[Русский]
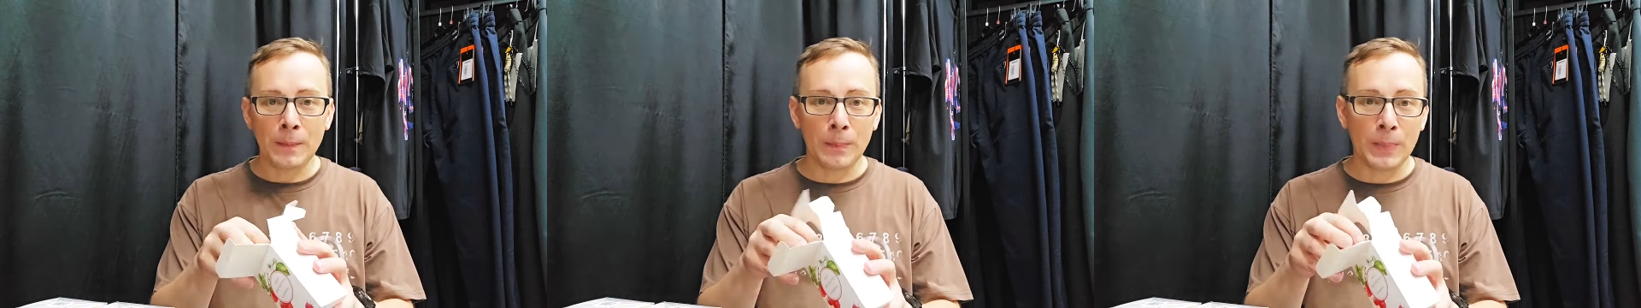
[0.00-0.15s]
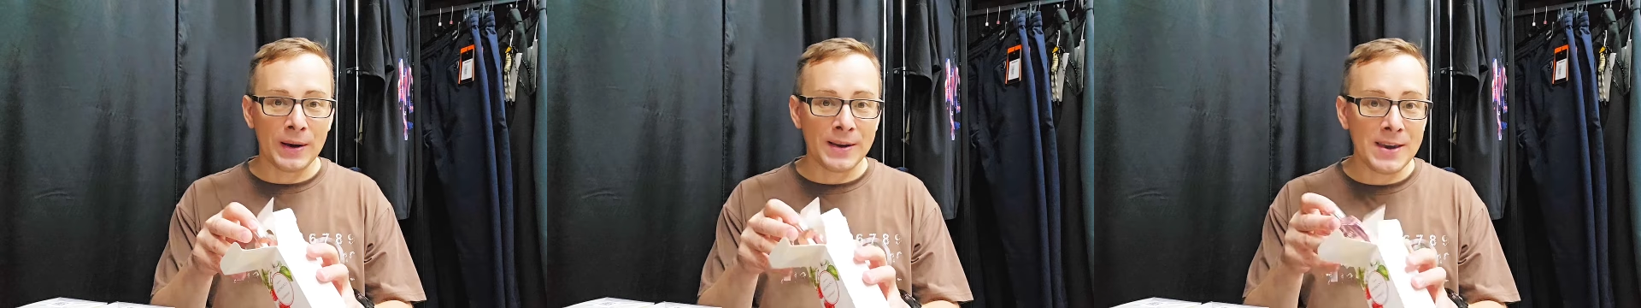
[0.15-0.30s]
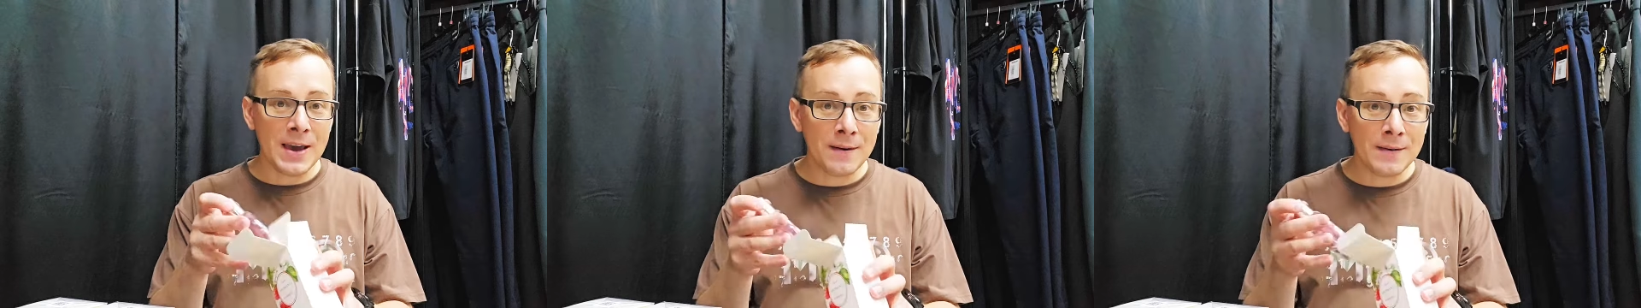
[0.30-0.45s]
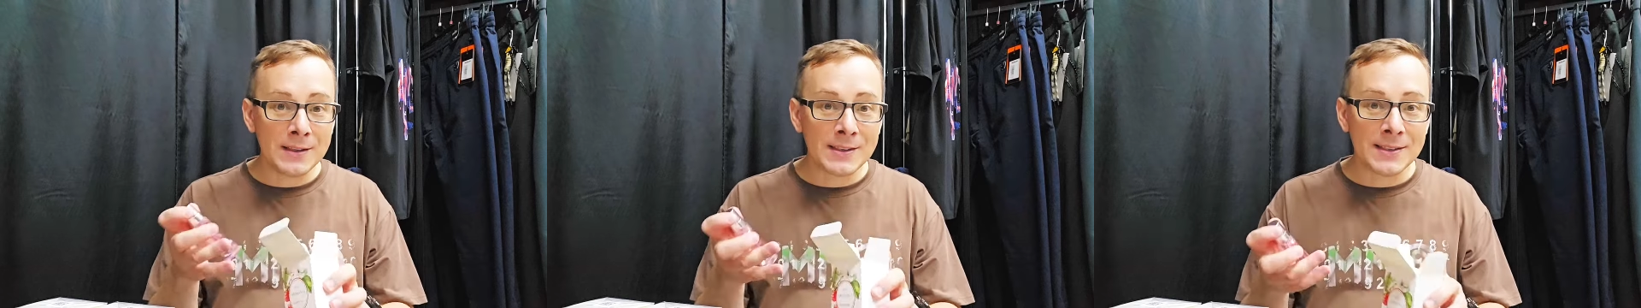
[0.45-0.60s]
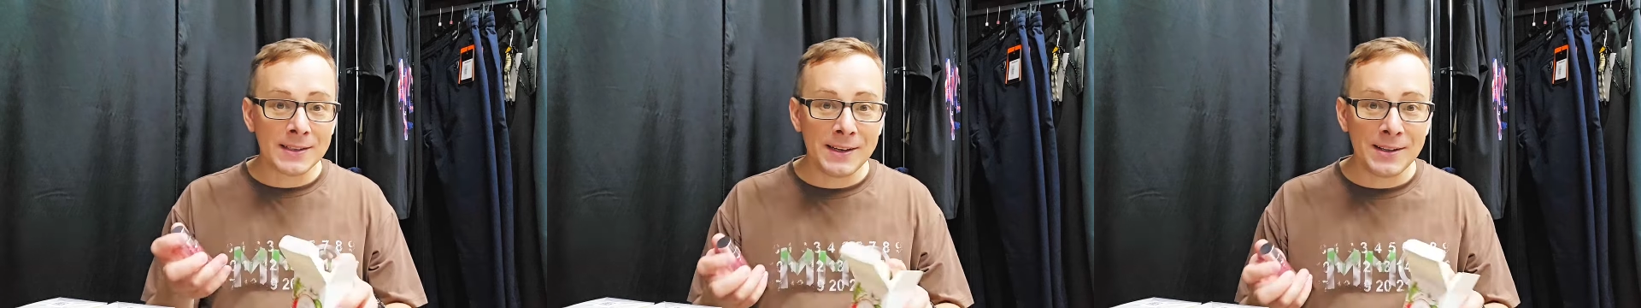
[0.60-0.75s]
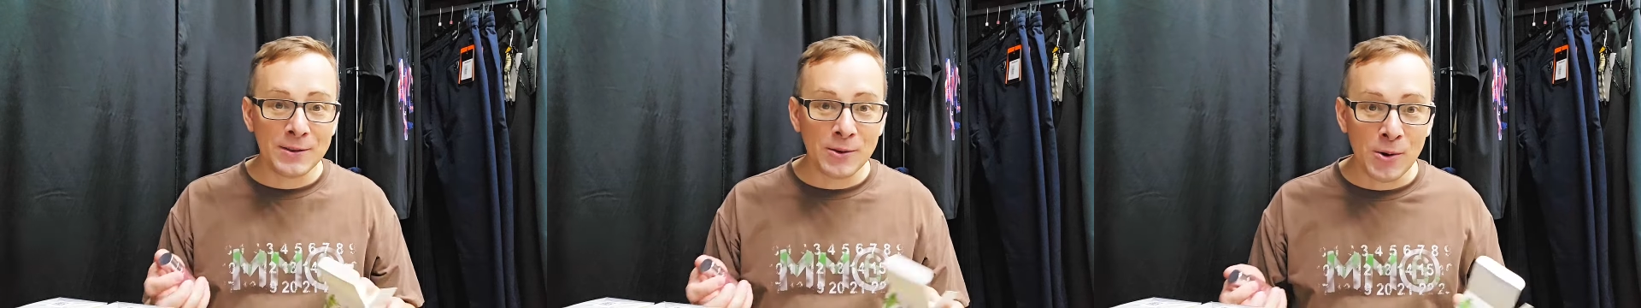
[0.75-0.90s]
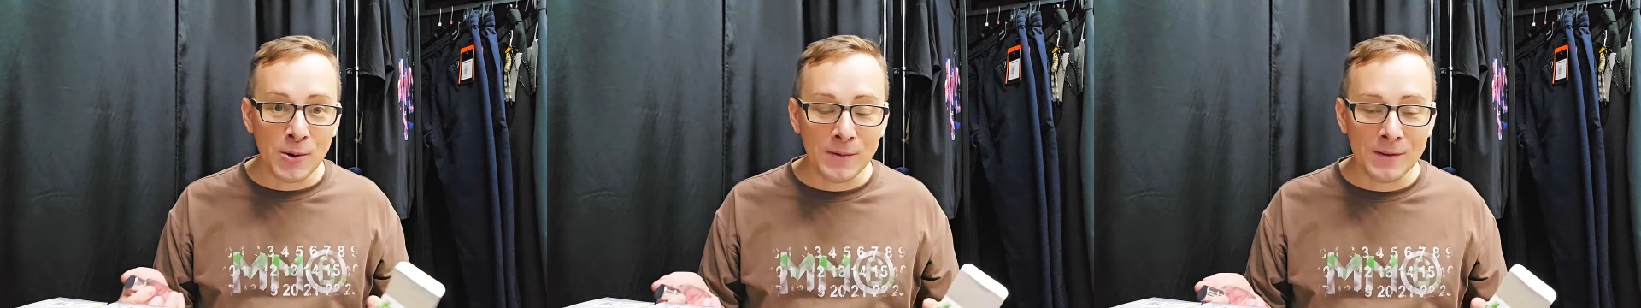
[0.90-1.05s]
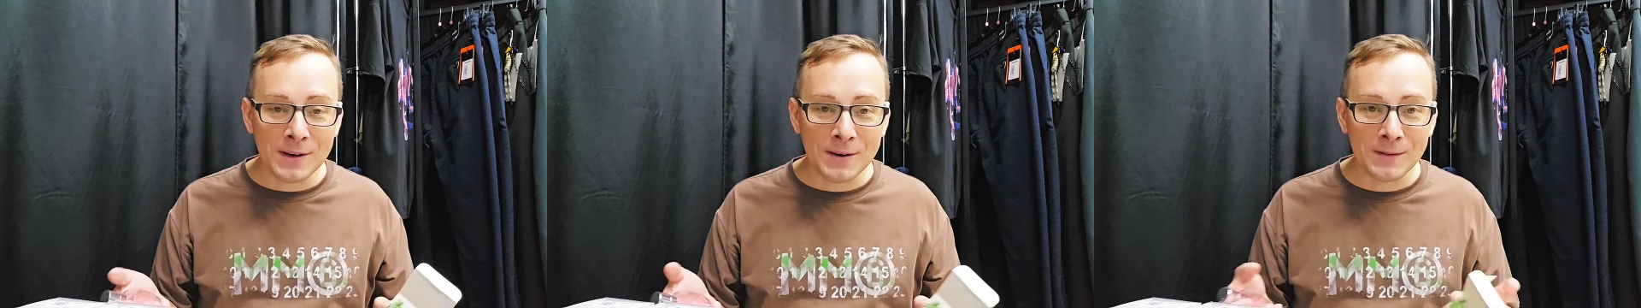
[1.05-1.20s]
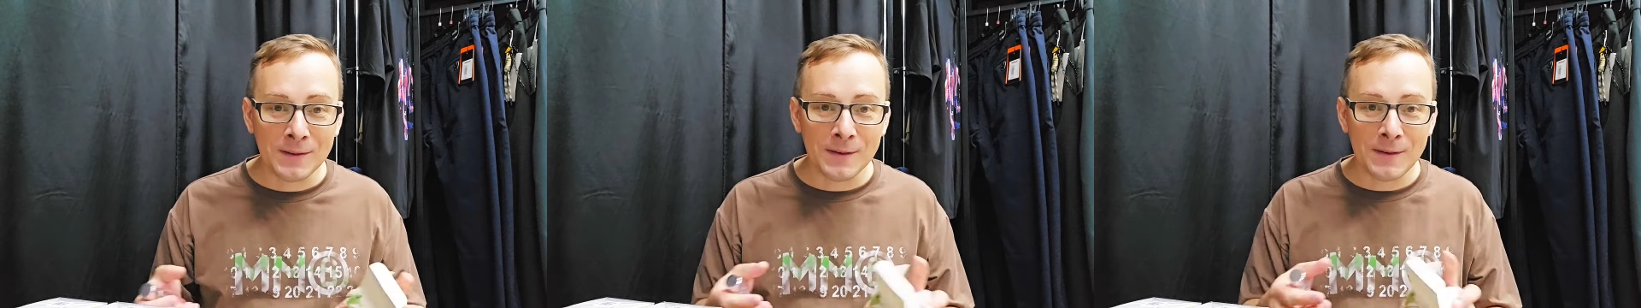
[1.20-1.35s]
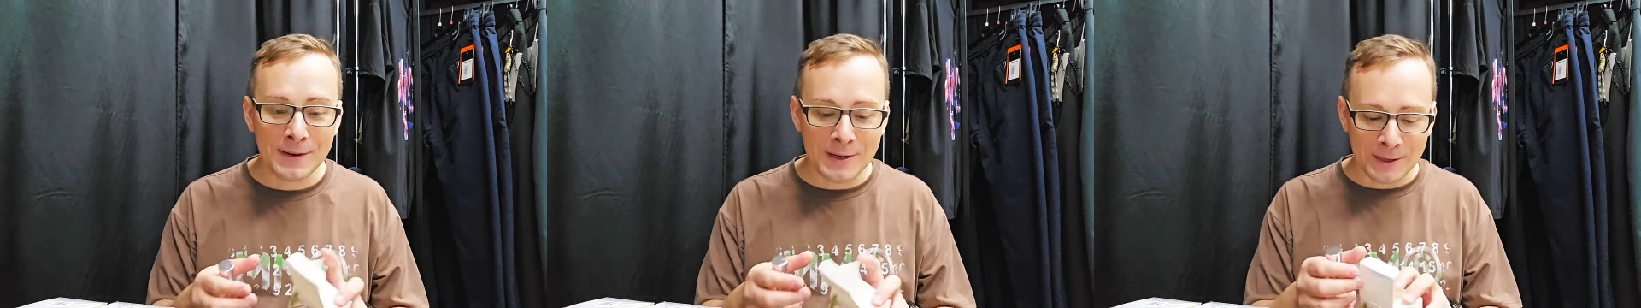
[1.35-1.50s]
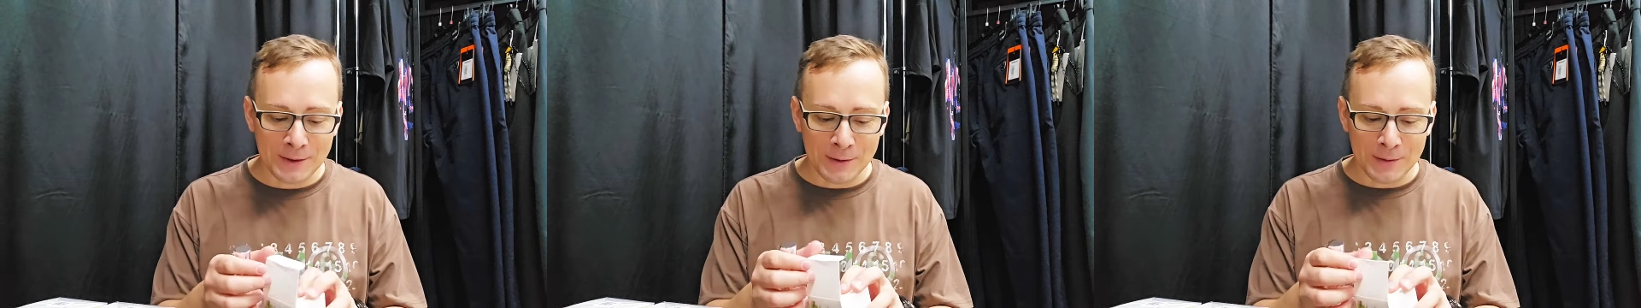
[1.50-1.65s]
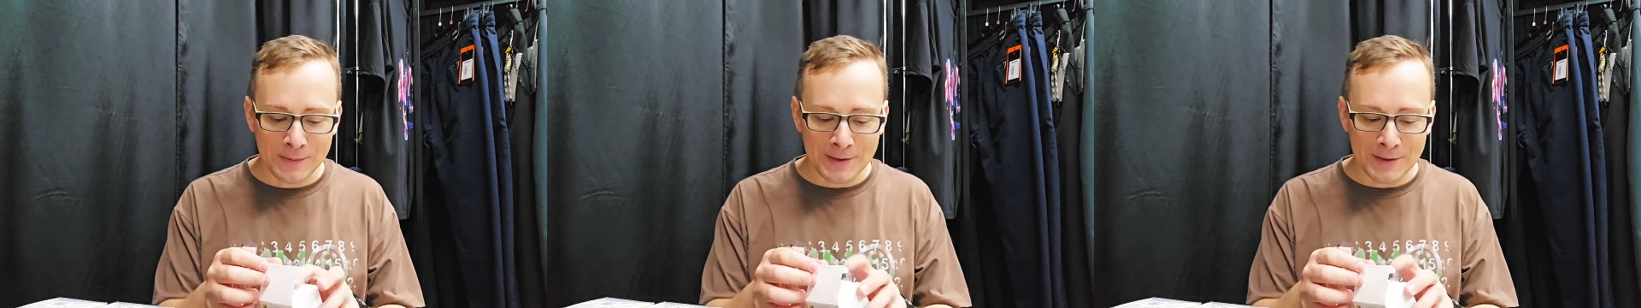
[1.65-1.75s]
появятся ли новые фавориты